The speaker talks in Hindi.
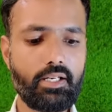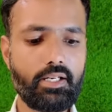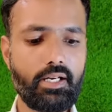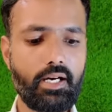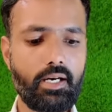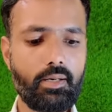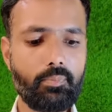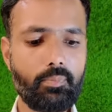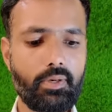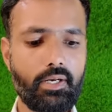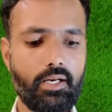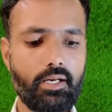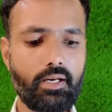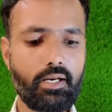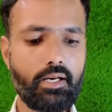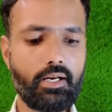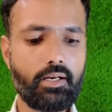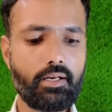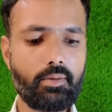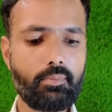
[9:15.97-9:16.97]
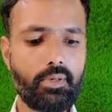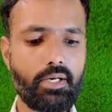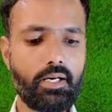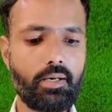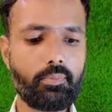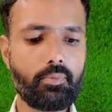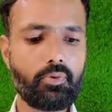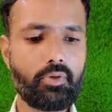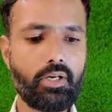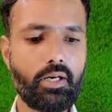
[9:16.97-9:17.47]
रियान पराग का अगर मैं
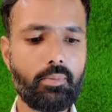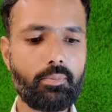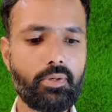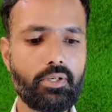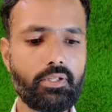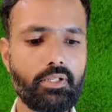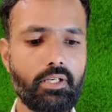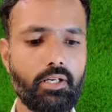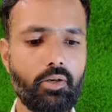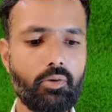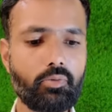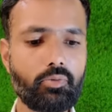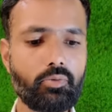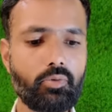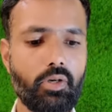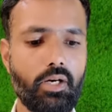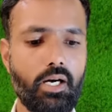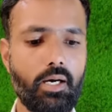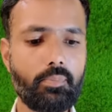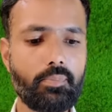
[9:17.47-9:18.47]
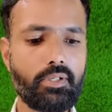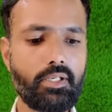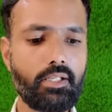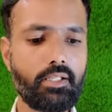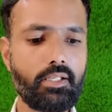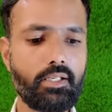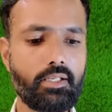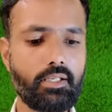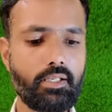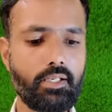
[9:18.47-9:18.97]
आपको यहाँ पर दिखाऊँ तो आप
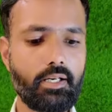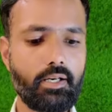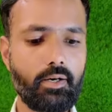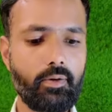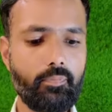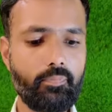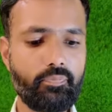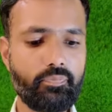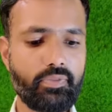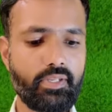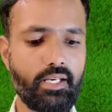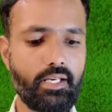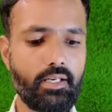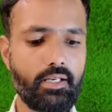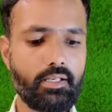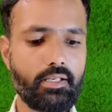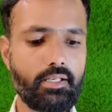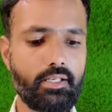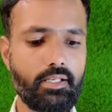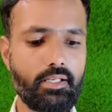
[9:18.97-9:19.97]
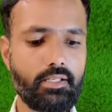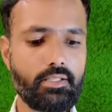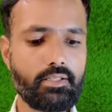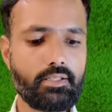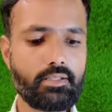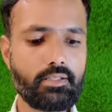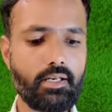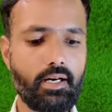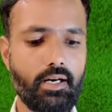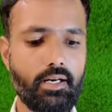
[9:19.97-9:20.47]
ये देखिएगा कि
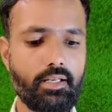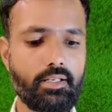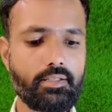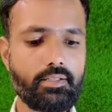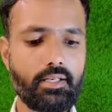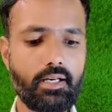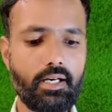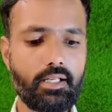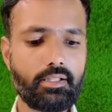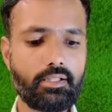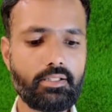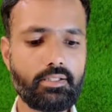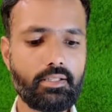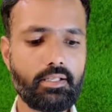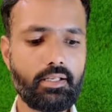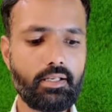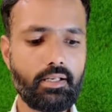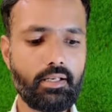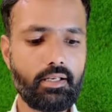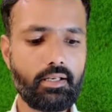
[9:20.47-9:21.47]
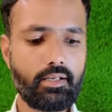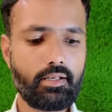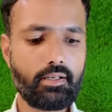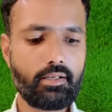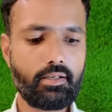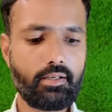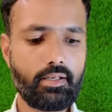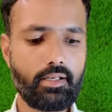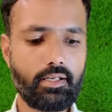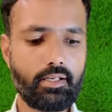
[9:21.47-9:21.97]
साढ़े सात इसके
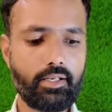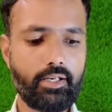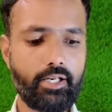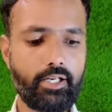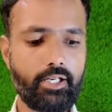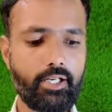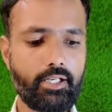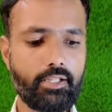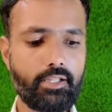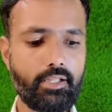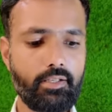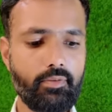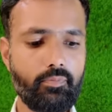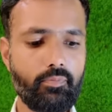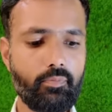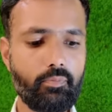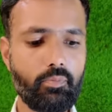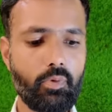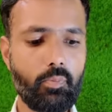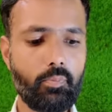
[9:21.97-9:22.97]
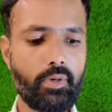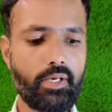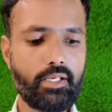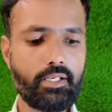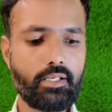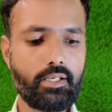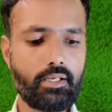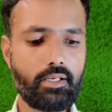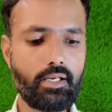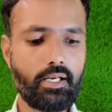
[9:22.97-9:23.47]
क्रेडिट थे
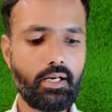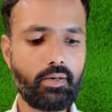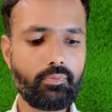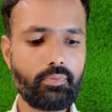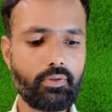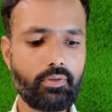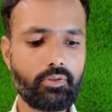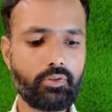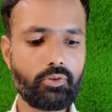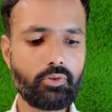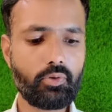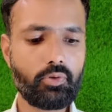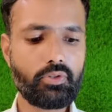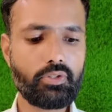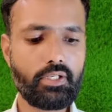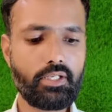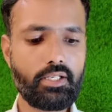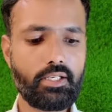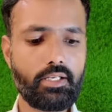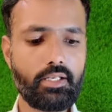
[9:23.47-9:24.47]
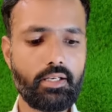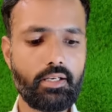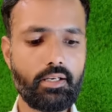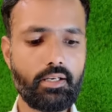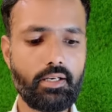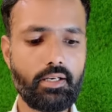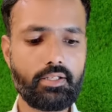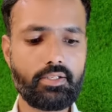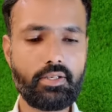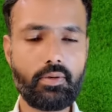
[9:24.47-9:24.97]
मुंबई के खिलाफ तो इसने
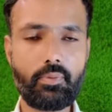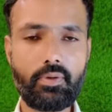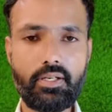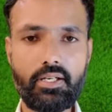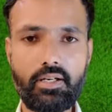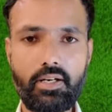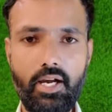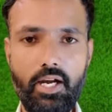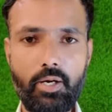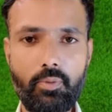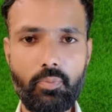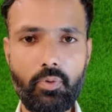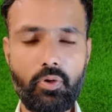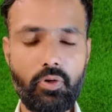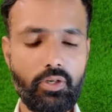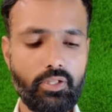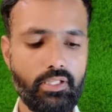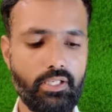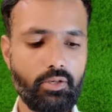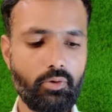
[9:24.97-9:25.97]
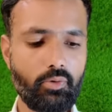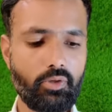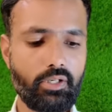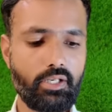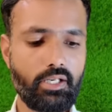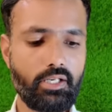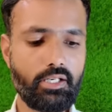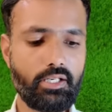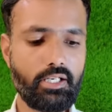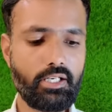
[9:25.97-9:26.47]
79 पॉइंट दिए और
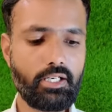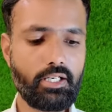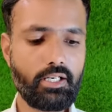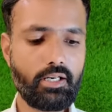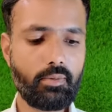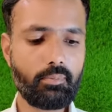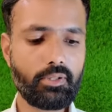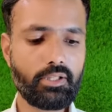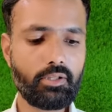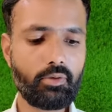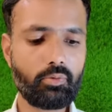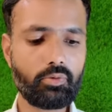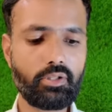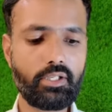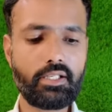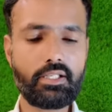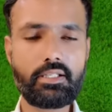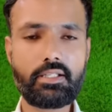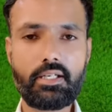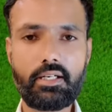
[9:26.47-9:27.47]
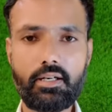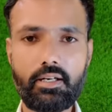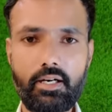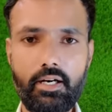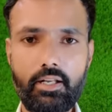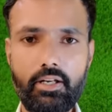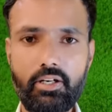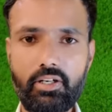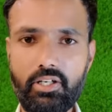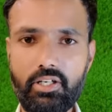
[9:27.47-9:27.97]
ये डीटी का मतलब होता है कि ये
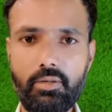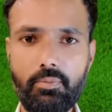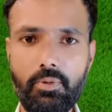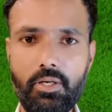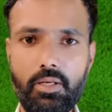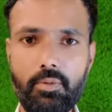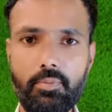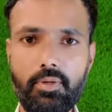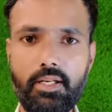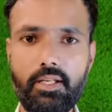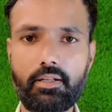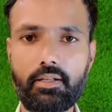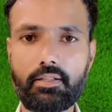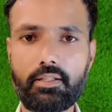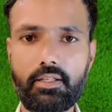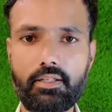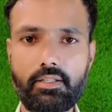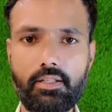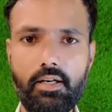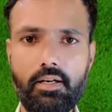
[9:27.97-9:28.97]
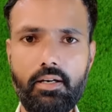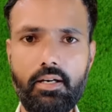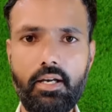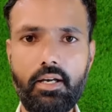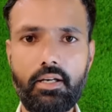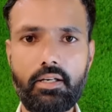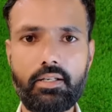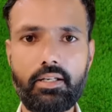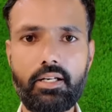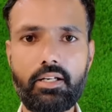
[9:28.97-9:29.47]
खिलाड़ी ड्रीम टीम के अंदर था
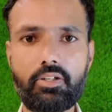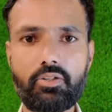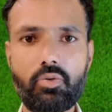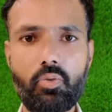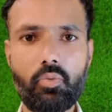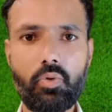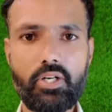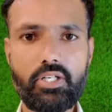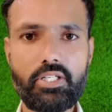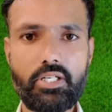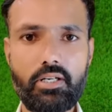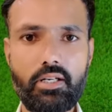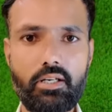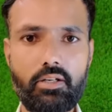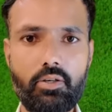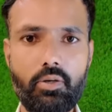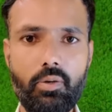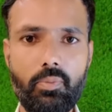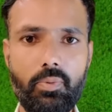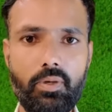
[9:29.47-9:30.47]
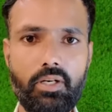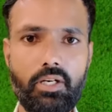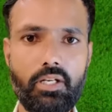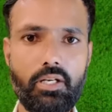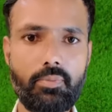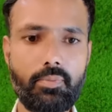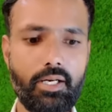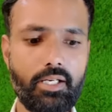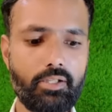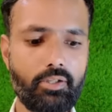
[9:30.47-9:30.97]
यानी कि जो फर्स्ट रैंक के ऊपर
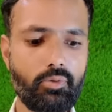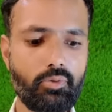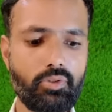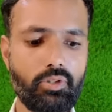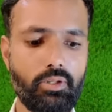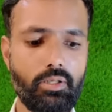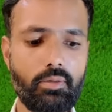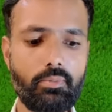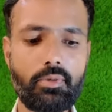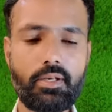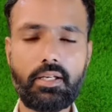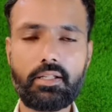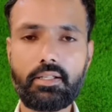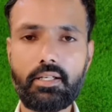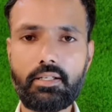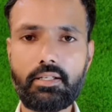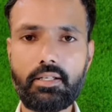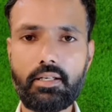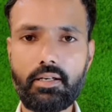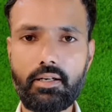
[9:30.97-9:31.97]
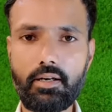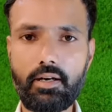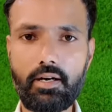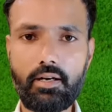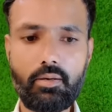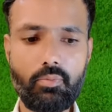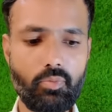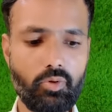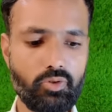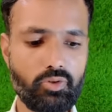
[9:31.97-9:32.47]
टीम आई थी उस टीम के अंदर ये
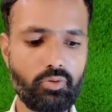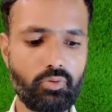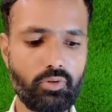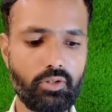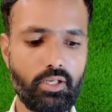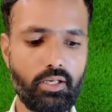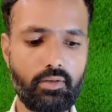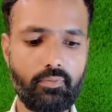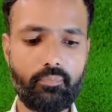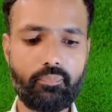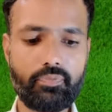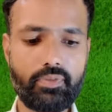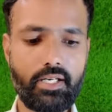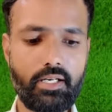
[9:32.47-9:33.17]
खिलाड़ी मौजूद था